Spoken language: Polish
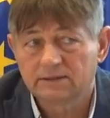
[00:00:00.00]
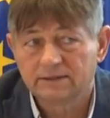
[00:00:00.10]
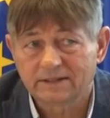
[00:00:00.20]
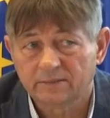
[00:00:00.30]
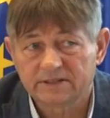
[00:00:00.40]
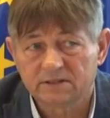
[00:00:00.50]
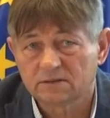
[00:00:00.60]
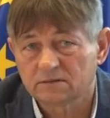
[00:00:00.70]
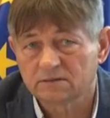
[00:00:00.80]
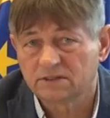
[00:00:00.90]
Natomiast
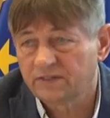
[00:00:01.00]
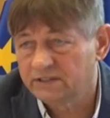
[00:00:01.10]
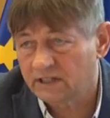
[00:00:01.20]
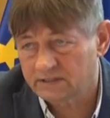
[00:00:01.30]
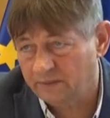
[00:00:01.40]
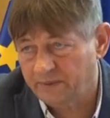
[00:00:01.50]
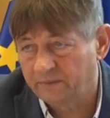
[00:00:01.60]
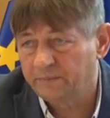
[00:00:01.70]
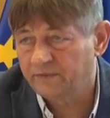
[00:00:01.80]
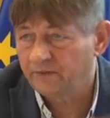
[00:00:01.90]
no, cywilizacja
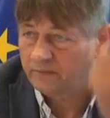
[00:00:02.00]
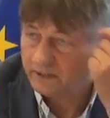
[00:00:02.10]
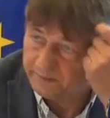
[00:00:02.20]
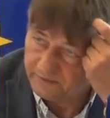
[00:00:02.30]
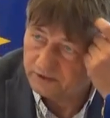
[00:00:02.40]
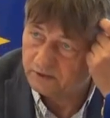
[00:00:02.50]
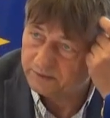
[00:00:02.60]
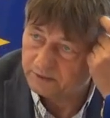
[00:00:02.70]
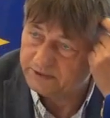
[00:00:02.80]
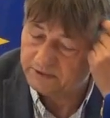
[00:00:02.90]
pewnie wymaga pewnych
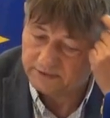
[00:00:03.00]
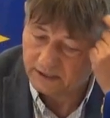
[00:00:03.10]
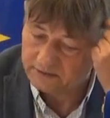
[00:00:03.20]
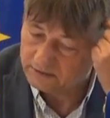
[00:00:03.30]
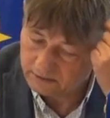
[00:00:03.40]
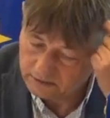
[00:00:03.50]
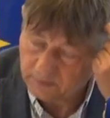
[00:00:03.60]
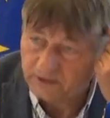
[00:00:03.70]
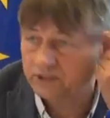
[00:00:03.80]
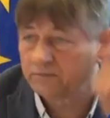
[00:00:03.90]
kompromisów, tak? No,
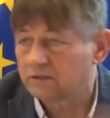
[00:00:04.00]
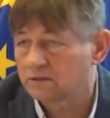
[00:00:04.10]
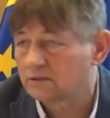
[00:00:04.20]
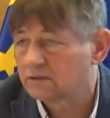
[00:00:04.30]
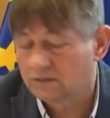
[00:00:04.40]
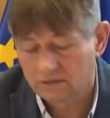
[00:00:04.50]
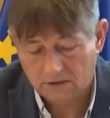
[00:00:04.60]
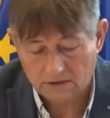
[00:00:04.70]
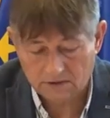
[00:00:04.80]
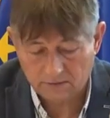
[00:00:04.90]
zobaczymy. No.
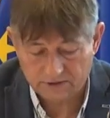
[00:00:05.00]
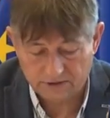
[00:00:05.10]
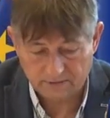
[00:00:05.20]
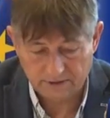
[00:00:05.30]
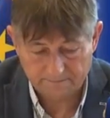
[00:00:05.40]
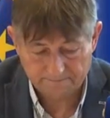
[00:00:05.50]
Zobaczymy.